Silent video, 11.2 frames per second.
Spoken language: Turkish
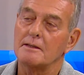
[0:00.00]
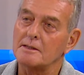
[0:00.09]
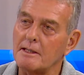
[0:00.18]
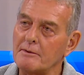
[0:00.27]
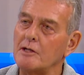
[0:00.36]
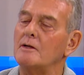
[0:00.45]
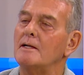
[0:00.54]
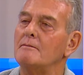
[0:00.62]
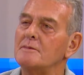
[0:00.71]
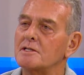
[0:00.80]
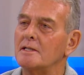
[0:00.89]
Tabii en
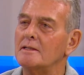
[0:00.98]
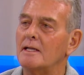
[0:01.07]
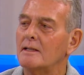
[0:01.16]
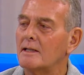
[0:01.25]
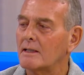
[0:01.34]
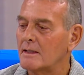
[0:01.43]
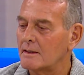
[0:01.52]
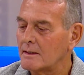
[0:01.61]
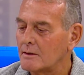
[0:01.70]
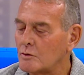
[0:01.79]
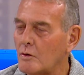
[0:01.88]
önemli şeyi de
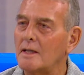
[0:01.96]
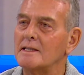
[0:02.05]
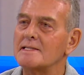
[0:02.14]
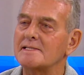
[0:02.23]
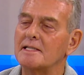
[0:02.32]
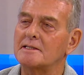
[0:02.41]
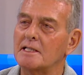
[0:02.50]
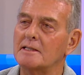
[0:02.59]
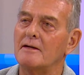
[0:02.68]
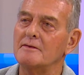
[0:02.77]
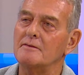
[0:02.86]
koal hastayı
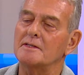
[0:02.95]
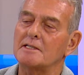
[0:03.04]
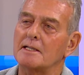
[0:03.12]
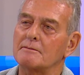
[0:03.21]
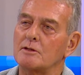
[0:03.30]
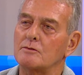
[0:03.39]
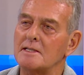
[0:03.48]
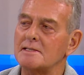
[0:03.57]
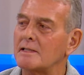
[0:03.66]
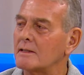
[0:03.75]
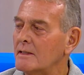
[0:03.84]
tedavide ve takipte
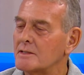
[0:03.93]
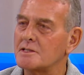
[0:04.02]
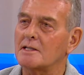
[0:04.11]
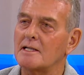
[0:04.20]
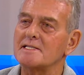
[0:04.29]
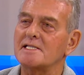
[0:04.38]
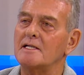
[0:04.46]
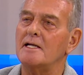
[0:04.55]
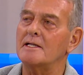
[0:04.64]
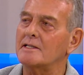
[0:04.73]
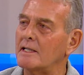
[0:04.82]
tutarsak işte kanseri
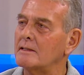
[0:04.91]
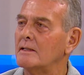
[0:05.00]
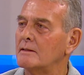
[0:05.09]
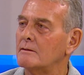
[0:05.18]
erken